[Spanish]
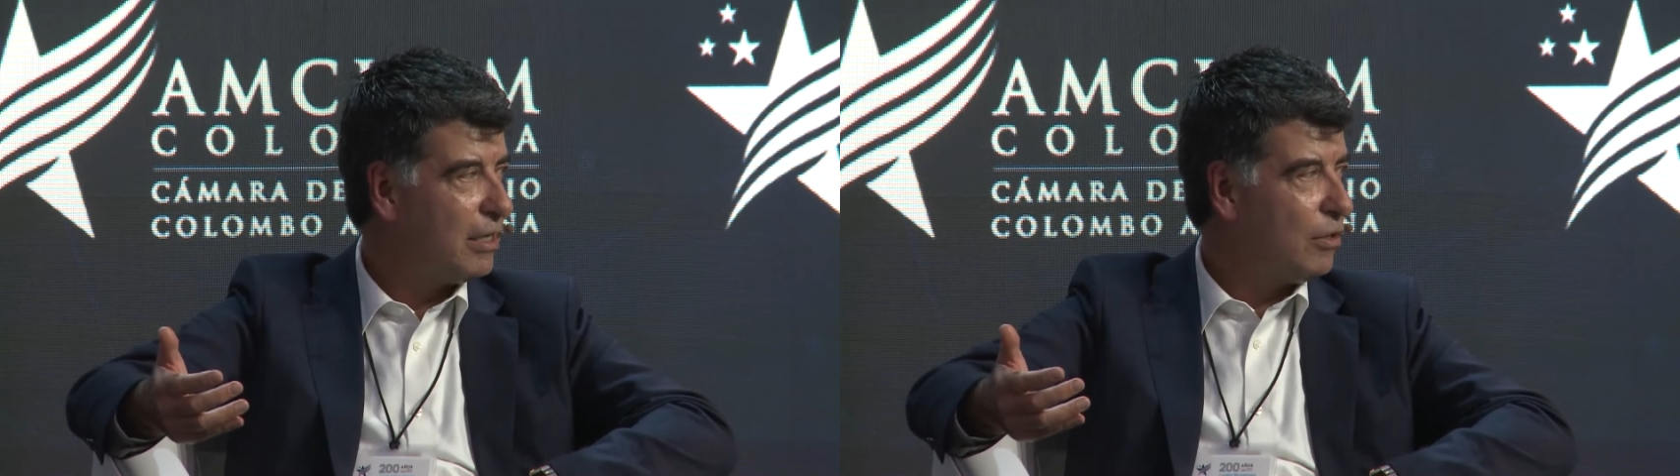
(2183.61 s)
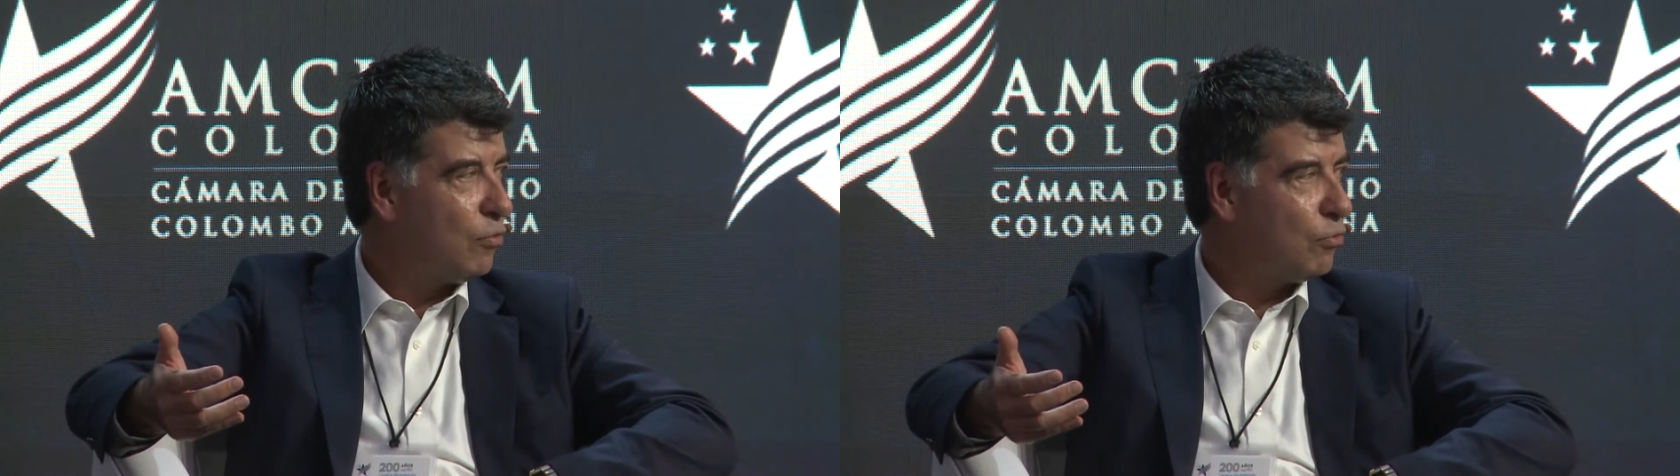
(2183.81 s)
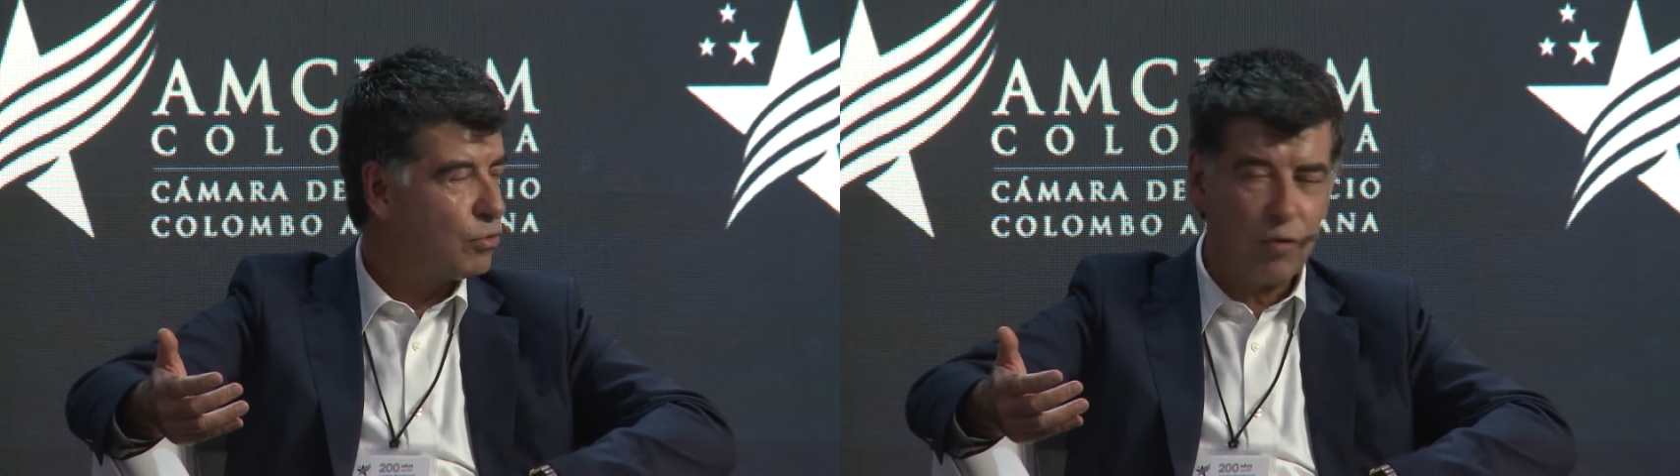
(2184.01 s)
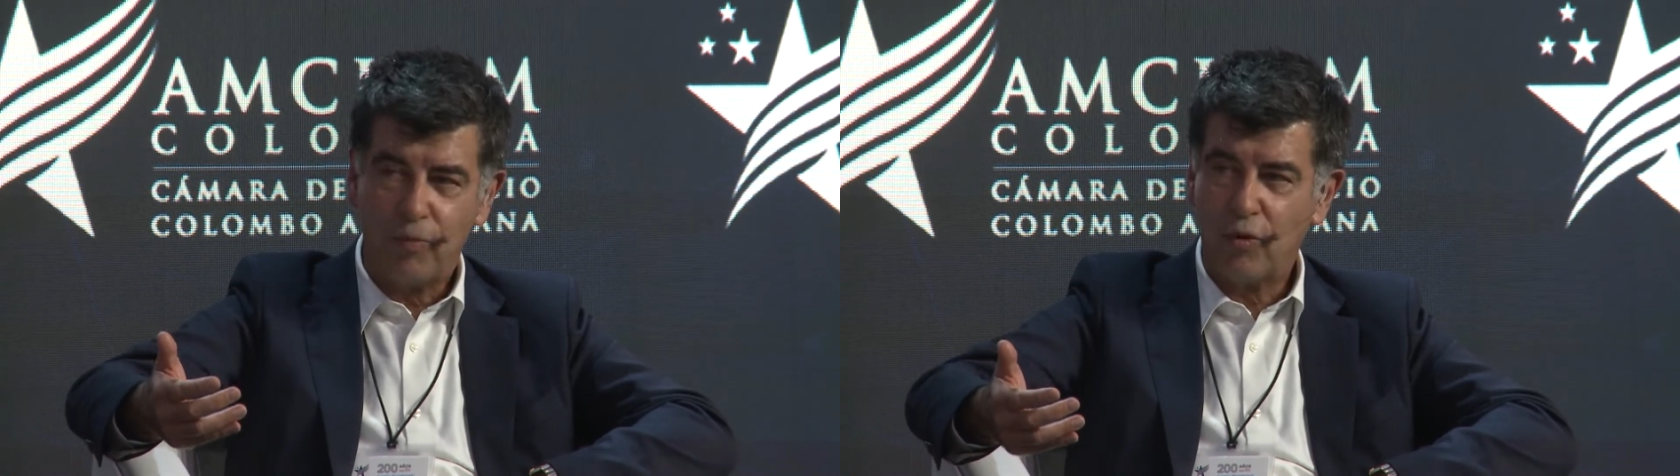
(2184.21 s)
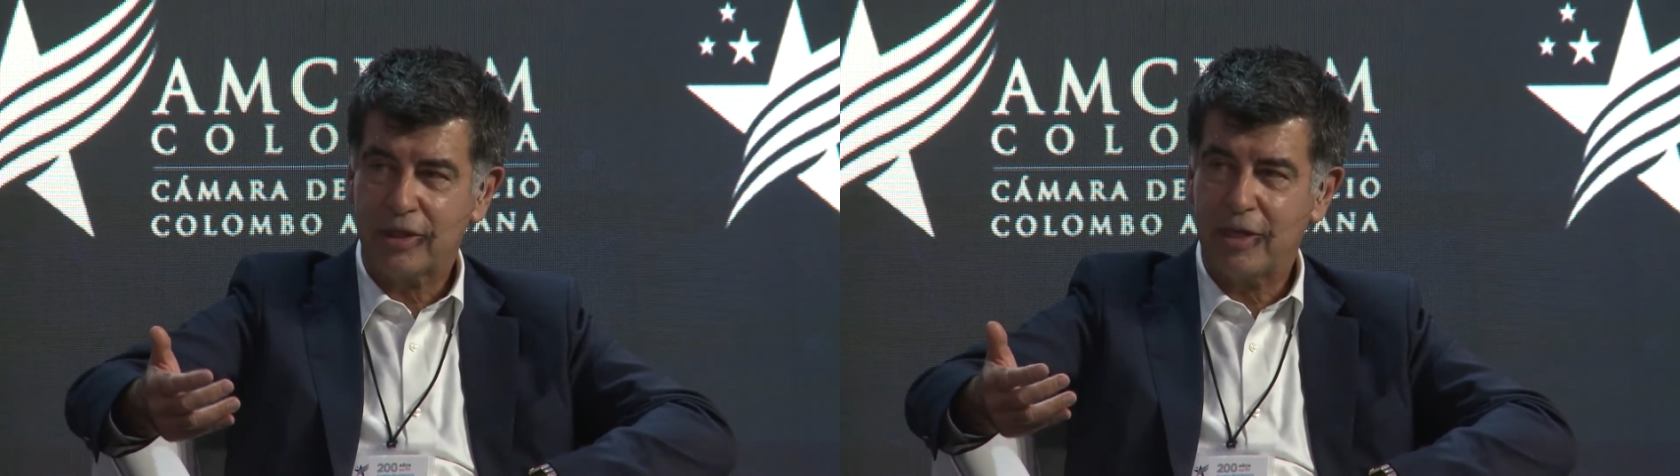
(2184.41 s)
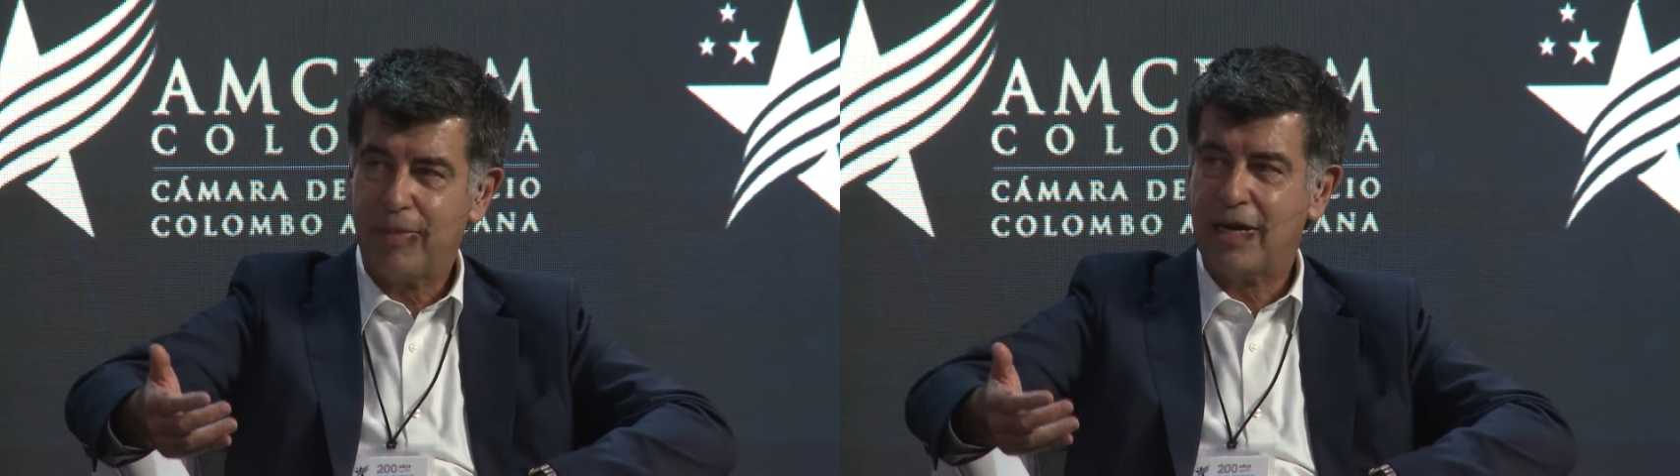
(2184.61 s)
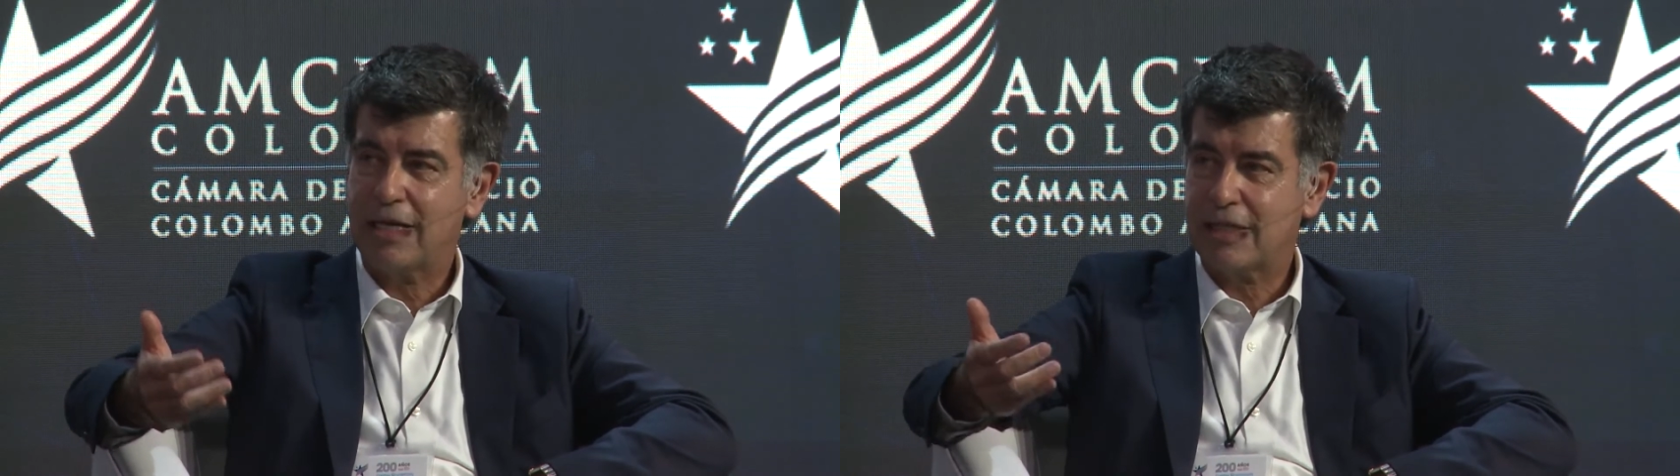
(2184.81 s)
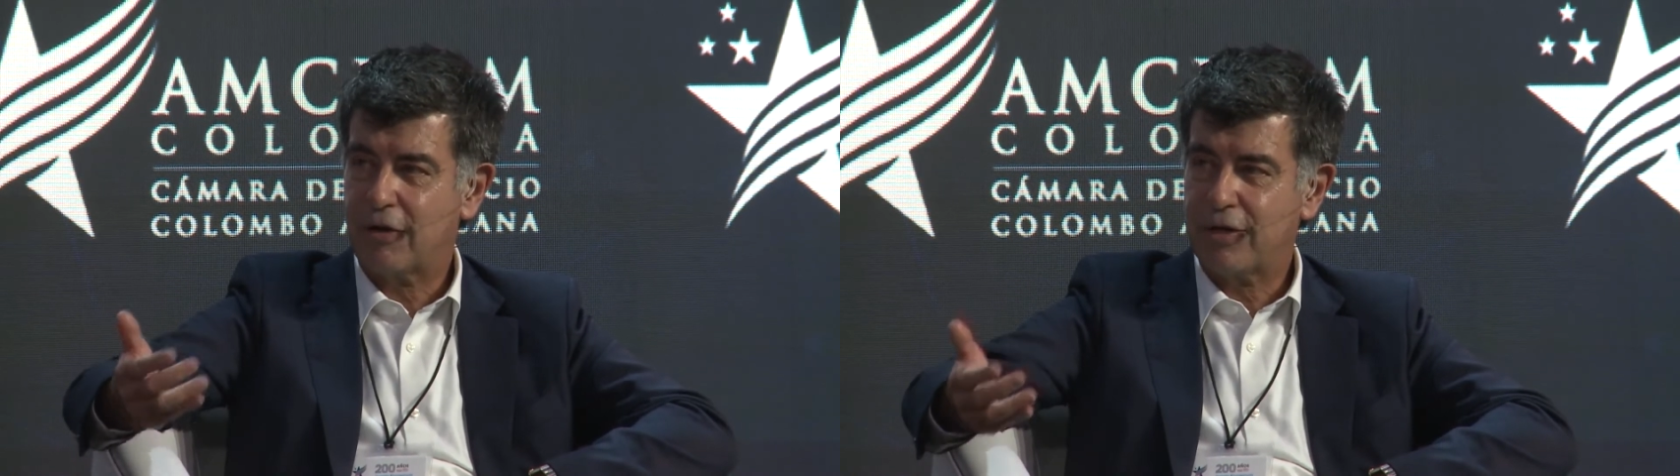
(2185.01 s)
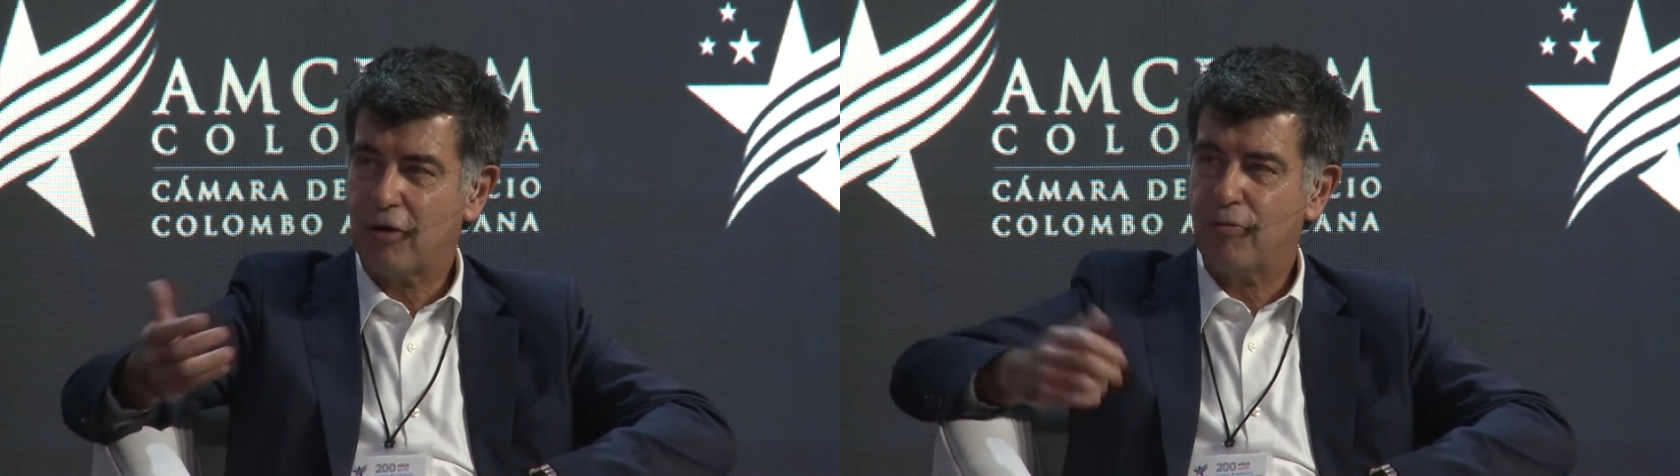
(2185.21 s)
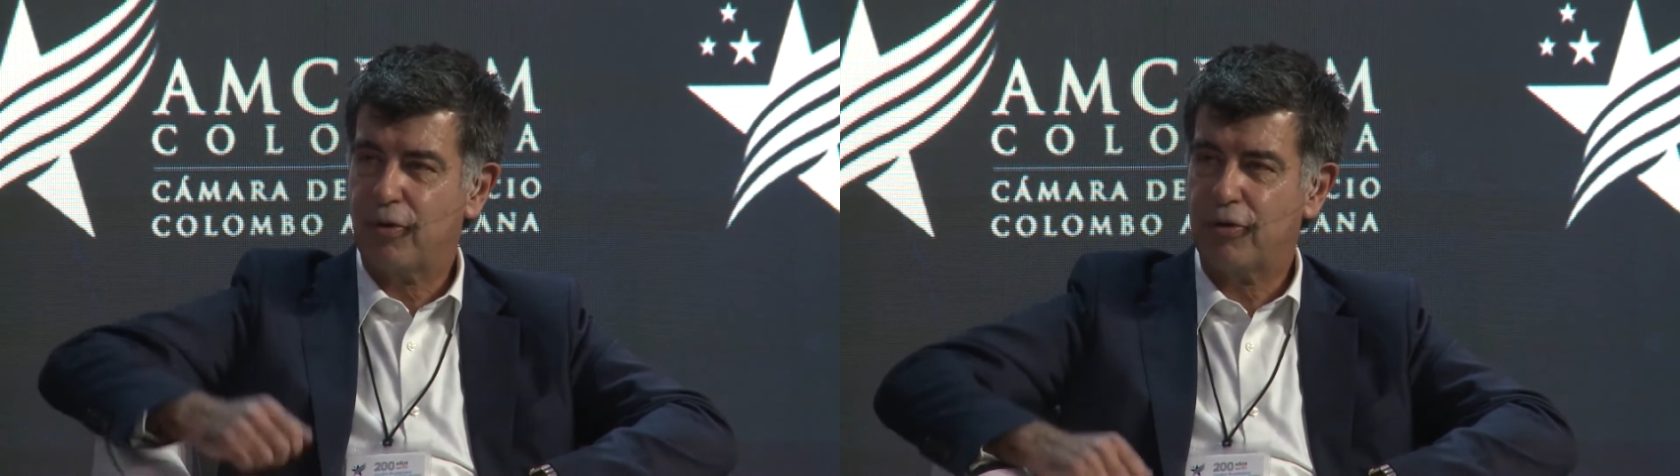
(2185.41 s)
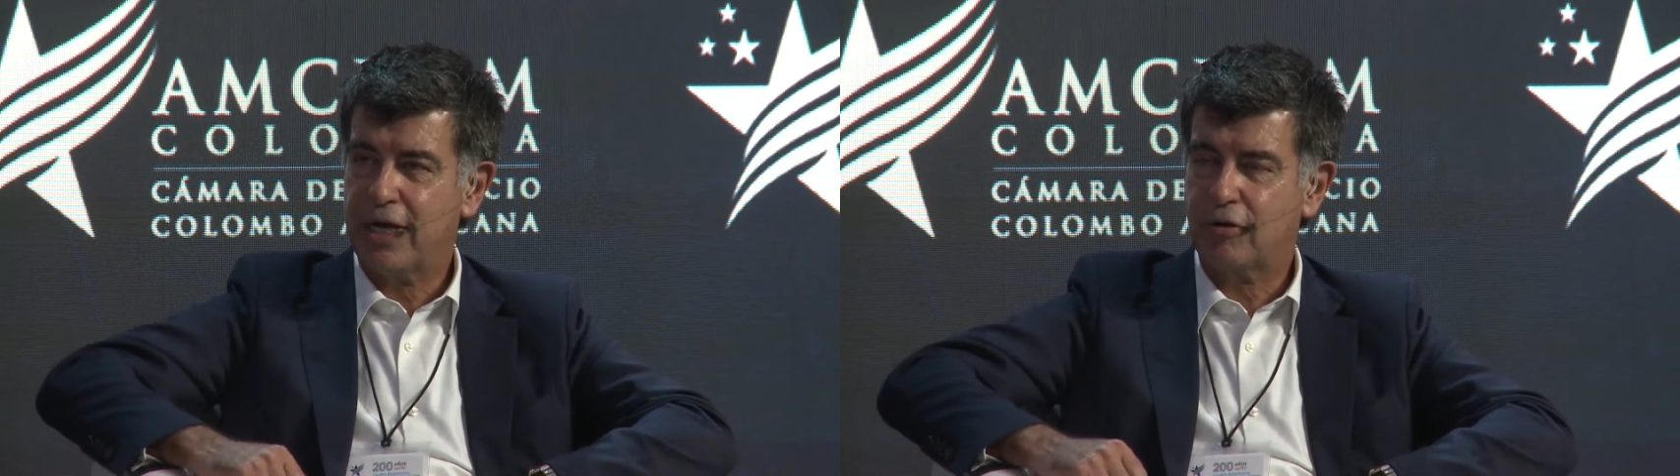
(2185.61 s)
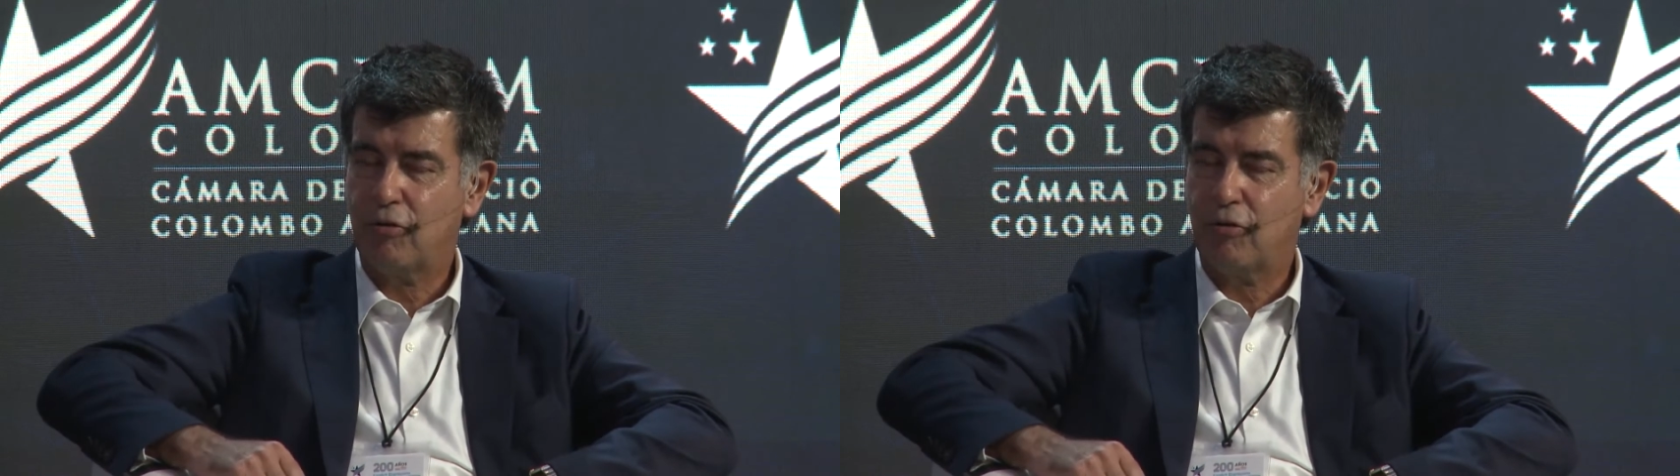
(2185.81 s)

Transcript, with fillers: un soporte para desarrollar un proyecto,